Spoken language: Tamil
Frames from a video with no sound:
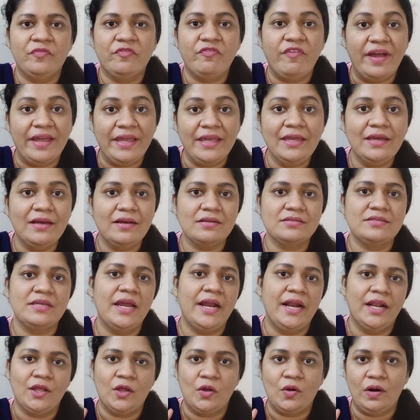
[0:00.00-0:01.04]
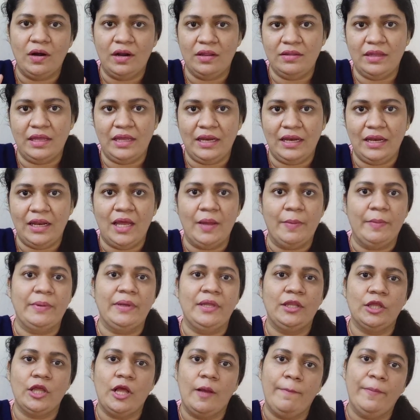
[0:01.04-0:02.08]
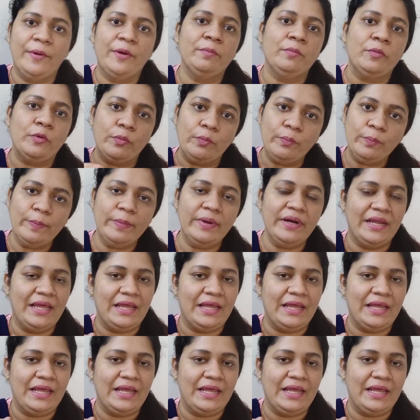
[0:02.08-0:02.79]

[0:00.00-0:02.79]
ஃபைவ் இயர்ஸாக எனக்கு குழந்தை இல்லாமல் அதுக்கப்புறம் ரொம்ப